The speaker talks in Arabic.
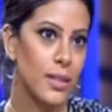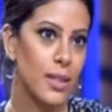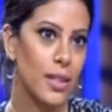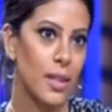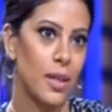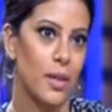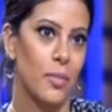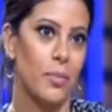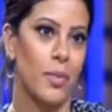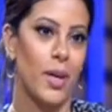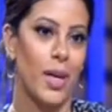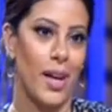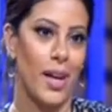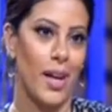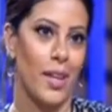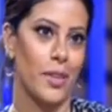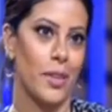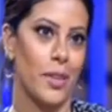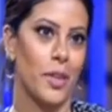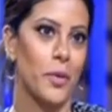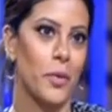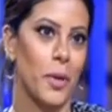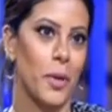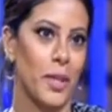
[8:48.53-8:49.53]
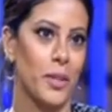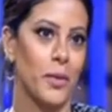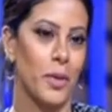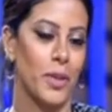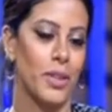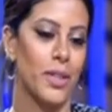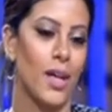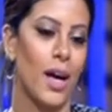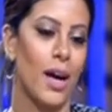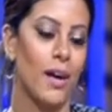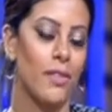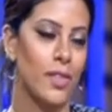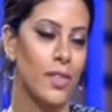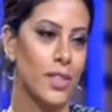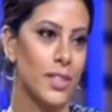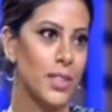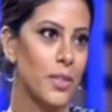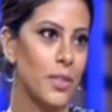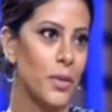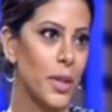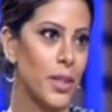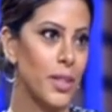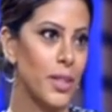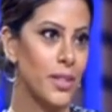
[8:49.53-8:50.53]
ما راح اذكر واحده واحده اخاف انسى
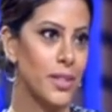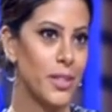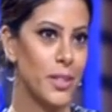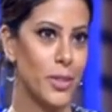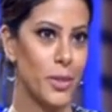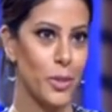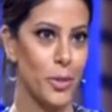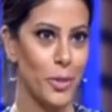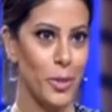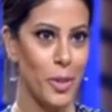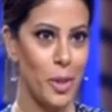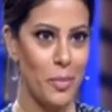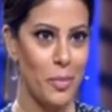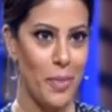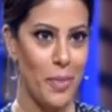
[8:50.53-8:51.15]
واحده يزعلون من